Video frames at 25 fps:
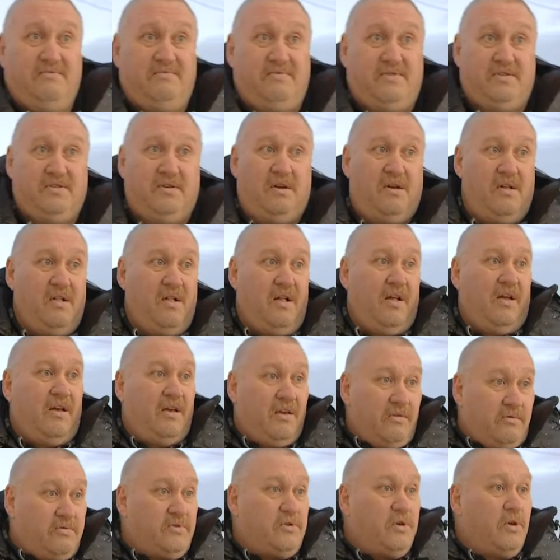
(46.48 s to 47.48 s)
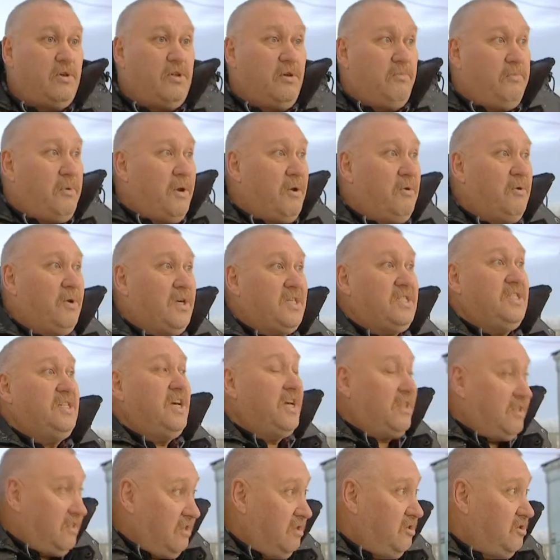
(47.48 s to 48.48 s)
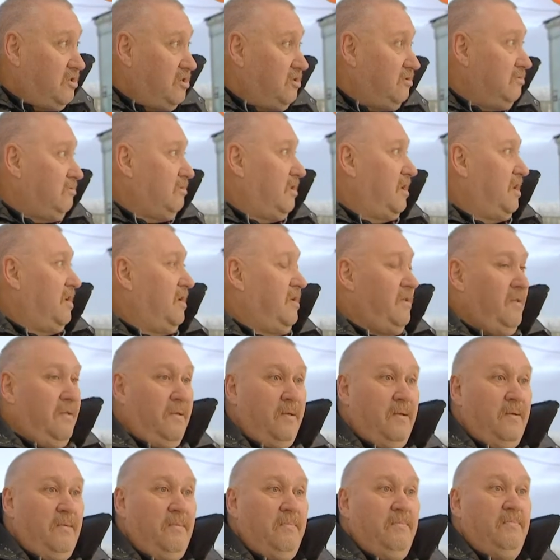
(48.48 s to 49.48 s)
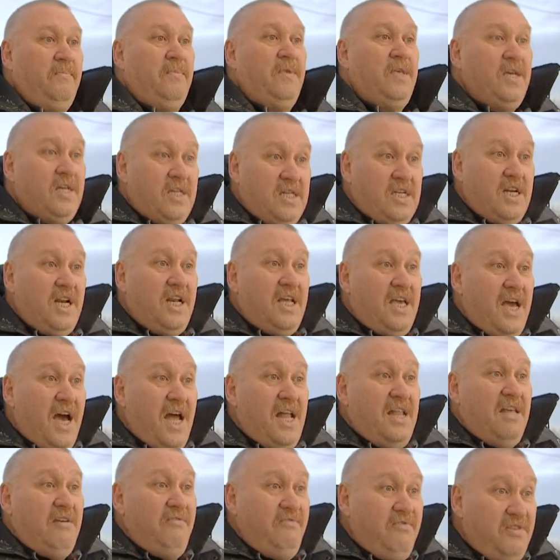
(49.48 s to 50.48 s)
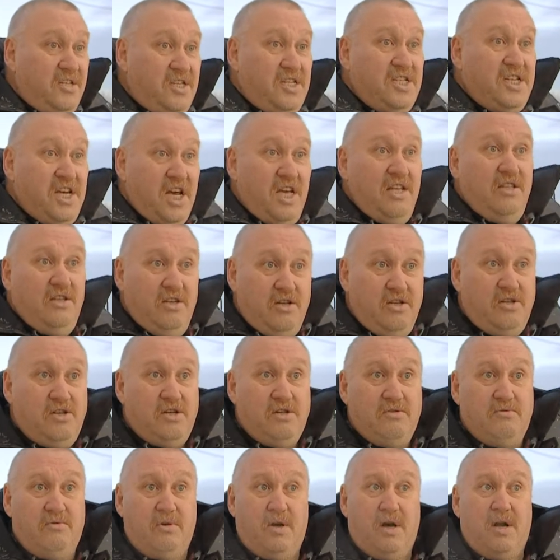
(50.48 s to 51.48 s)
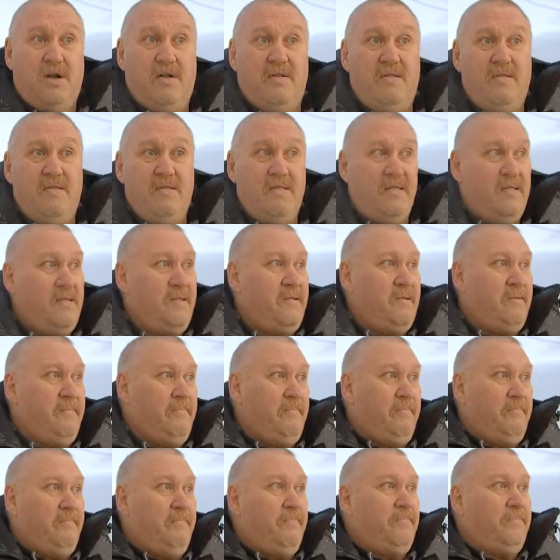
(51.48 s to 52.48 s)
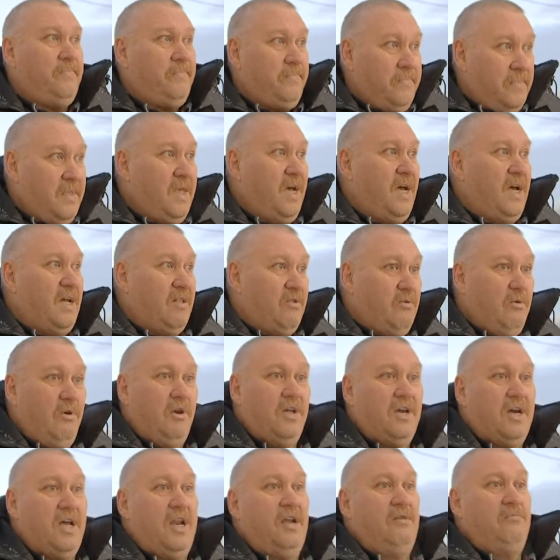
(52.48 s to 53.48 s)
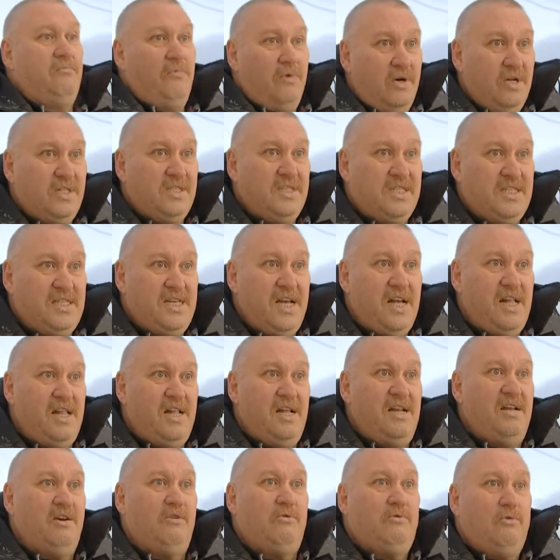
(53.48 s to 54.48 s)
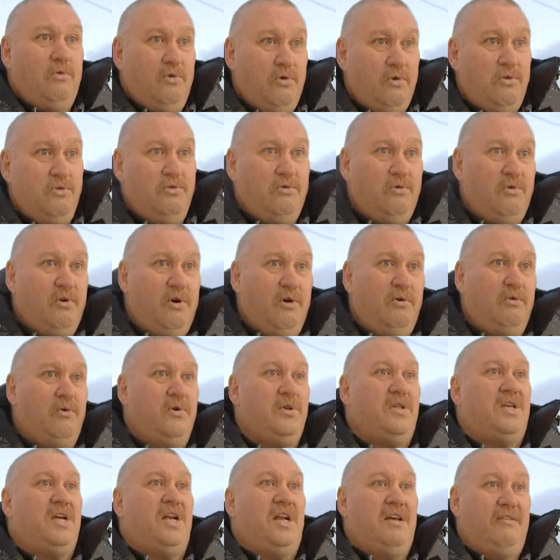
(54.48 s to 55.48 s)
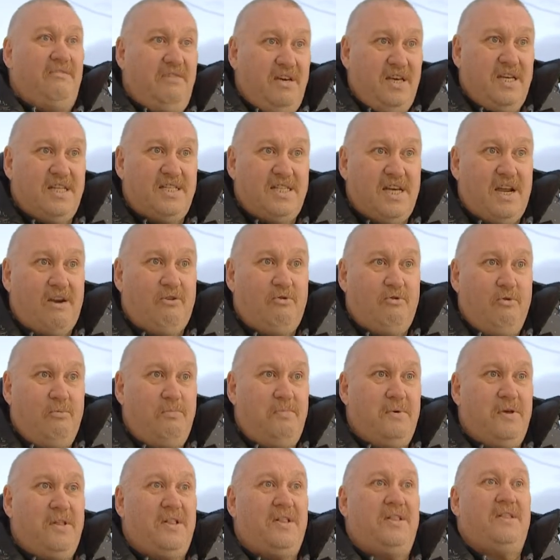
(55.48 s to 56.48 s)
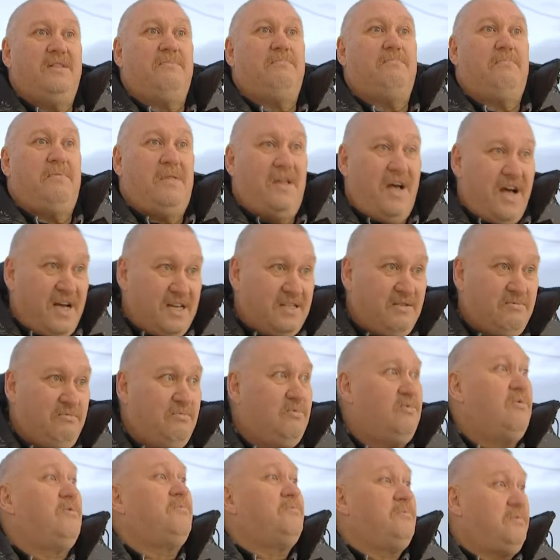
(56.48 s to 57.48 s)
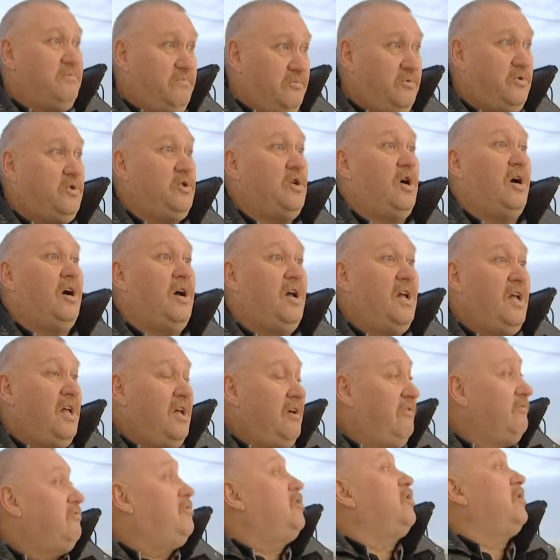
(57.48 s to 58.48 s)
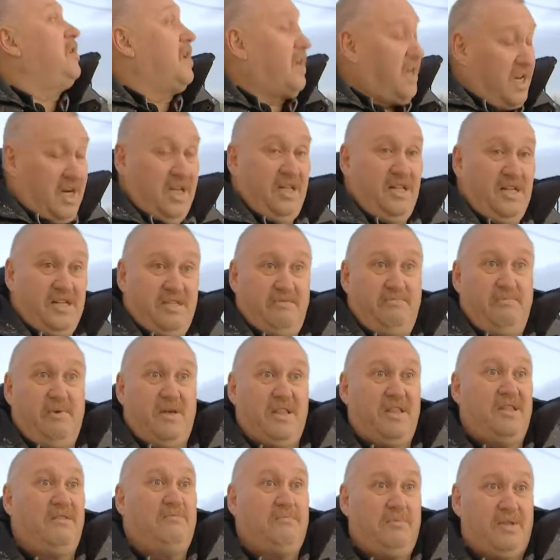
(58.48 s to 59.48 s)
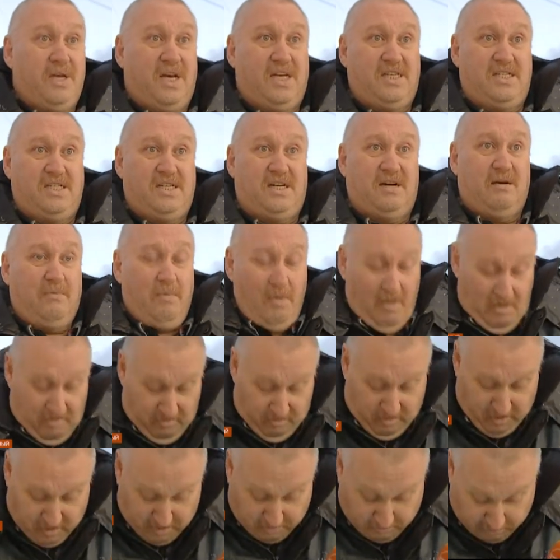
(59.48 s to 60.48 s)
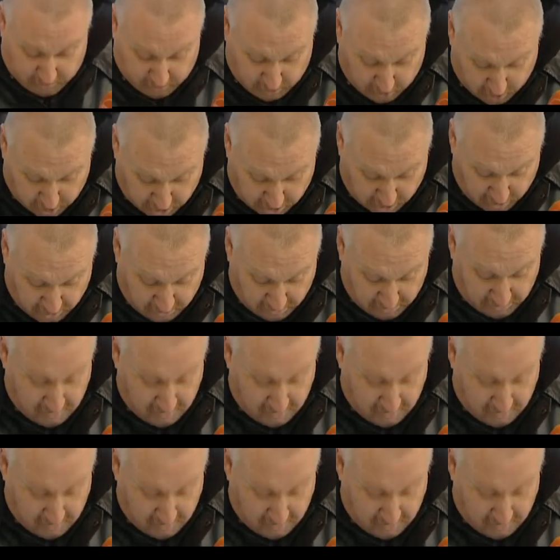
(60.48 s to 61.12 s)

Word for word: все. И все, теперь у нас нет ничего. Ни жилья, ни вещей, ничего. Только ремонт сделали. Только, да, ремонт. только ремонт сделали, кухню новую, телевизор купил, плазму, в общем, все. Все накрылось медным тазиком. Вот, все, что